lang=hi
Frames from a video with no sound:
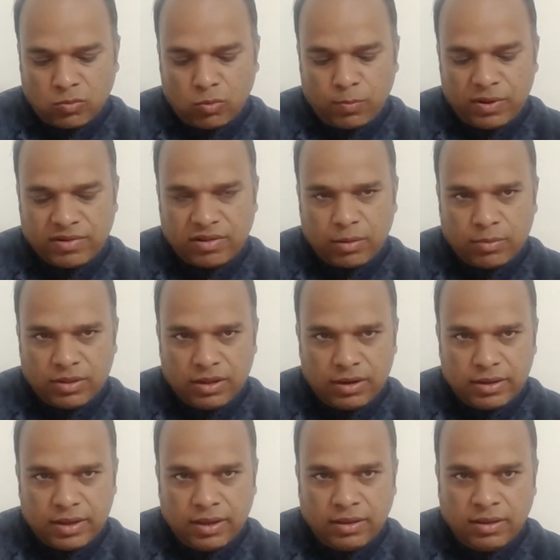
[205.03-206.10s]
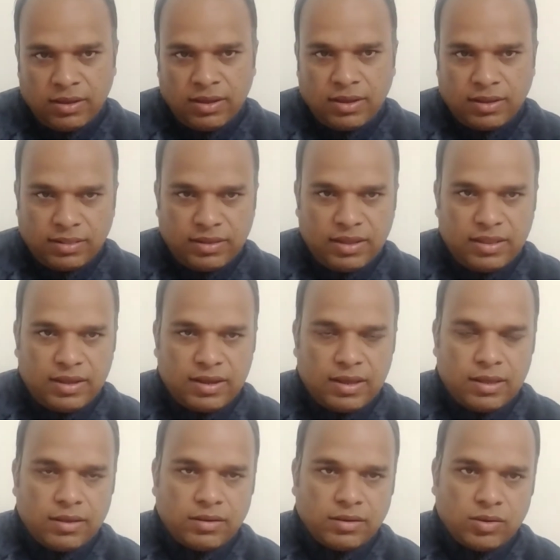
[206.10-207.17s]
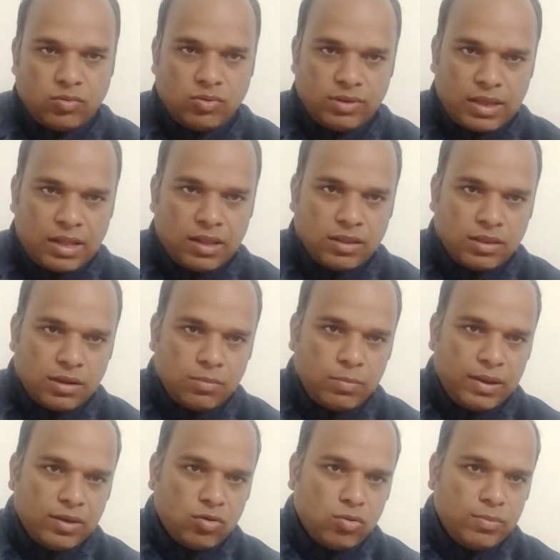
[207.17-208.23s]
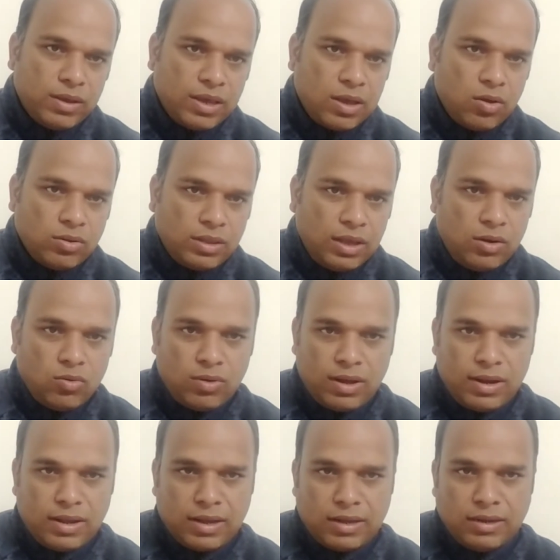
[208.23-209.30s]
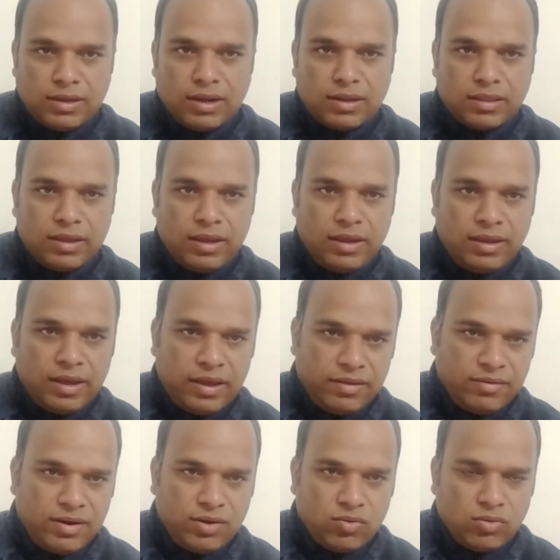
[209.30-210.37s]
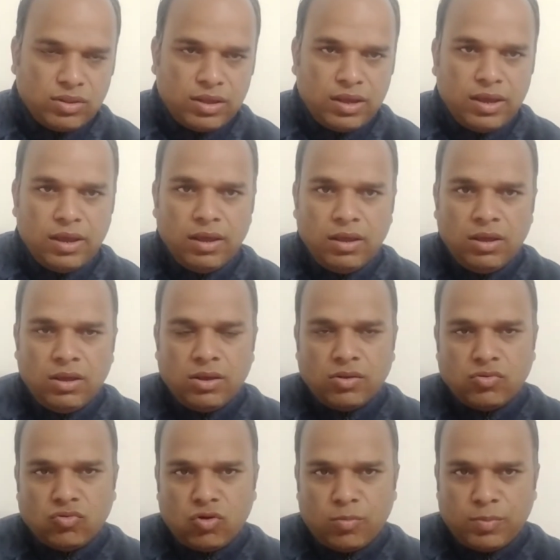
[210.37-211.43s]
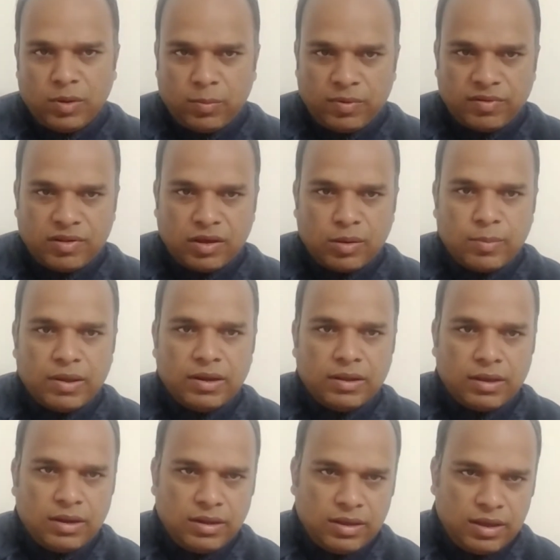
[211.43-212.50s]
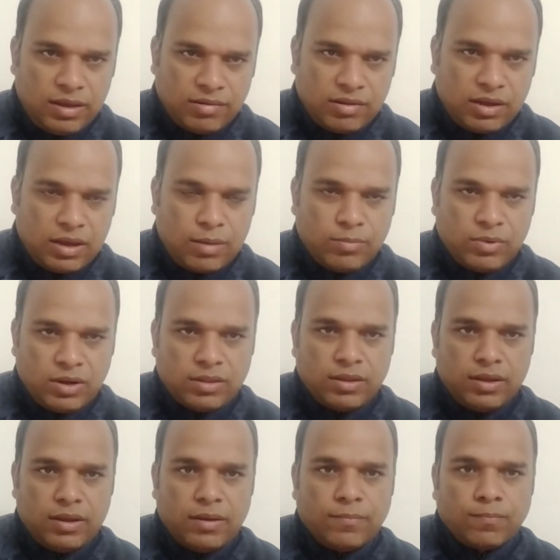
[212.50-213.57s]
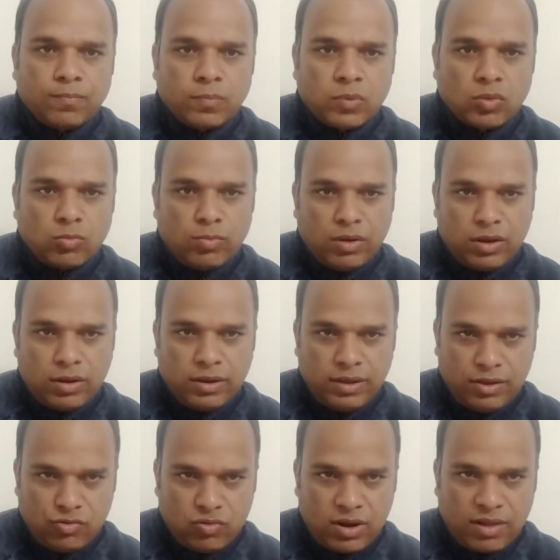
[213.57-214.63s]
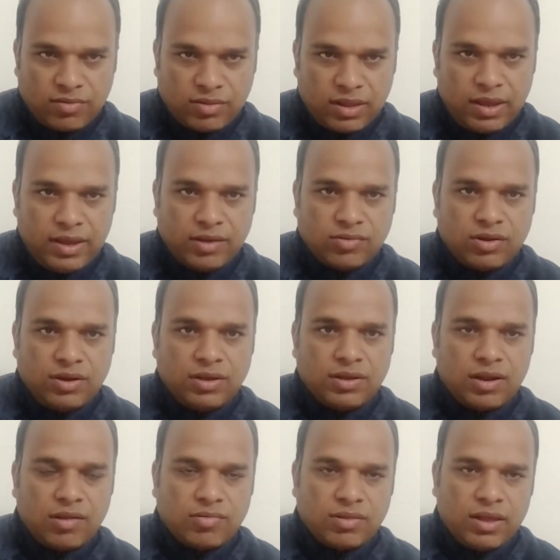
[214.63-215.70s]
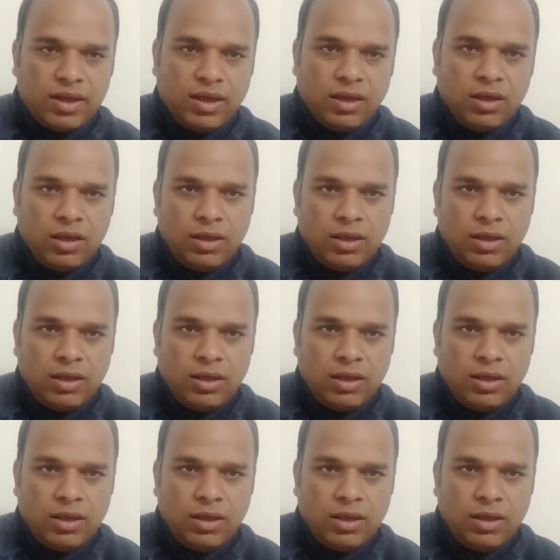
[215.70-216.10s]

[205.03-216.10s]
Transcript: वो पैसा बदल के दे देगा क्योंकि ज़्यादातर बैंकों में क्या होता है लोग आनाकानी करते हैं या एजेंट होते हैं जो अपने पैसे कमाने के लिए ऐसा काम करते हैं मगर ये जो रास्ता है एक सटीक रास्ता है